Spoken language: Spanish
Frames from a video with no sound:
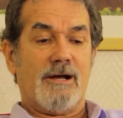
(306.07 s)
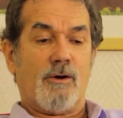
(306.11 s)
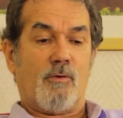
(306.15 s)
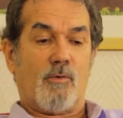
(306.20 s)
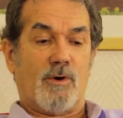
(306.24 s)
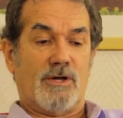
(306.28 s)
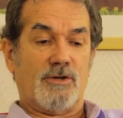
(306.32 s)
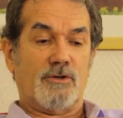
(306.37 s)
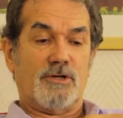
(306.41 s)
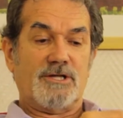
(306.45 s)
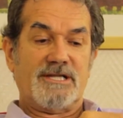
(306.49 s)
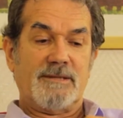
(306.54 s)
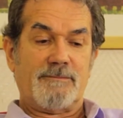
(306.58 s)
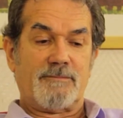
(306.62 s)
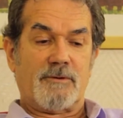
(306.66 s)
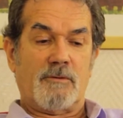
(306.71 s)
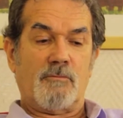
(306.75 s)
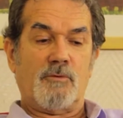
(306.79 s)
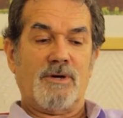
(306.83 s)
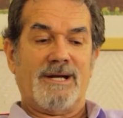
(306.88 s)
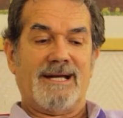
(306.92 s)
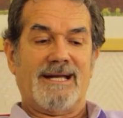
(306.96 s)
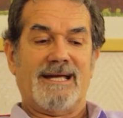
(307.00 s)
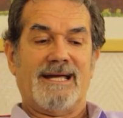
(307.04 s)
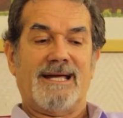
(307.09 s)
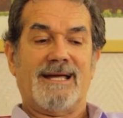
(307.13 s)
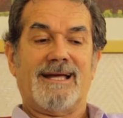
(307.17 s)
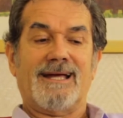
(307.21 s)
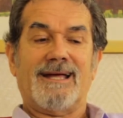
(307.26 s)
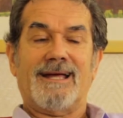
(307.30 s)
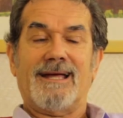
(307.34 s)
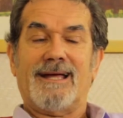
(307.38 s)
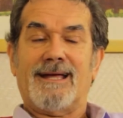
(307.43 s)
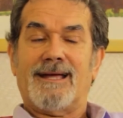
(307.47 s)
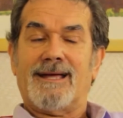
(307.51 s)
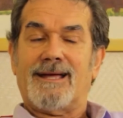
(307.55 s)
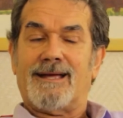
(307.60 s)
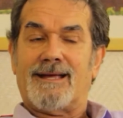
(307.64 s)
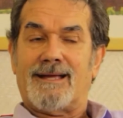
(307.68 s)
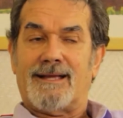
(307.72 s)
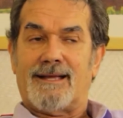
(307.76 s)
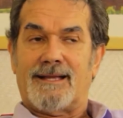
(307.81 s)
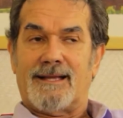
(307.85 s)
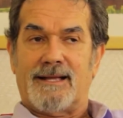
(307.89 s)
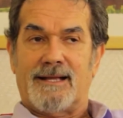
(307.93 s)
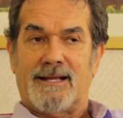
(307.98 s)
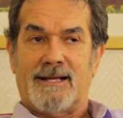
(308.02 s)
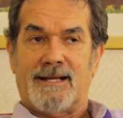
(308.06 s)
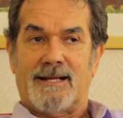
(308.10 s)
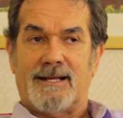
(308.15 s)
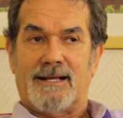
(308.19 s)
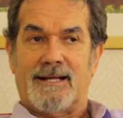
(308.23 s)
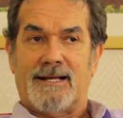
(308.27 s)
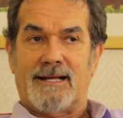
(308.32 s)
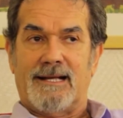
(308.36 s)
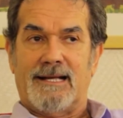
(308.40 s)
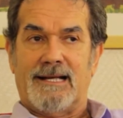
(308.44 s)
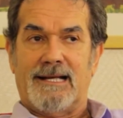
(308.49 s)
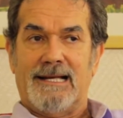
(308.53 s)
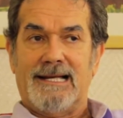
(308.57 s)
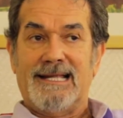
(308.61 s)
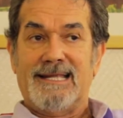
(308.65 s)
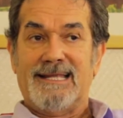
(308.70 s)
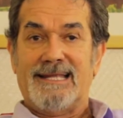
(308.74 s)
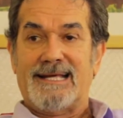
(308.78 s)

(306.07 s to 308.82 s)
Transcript: Cuando el tipo muere, le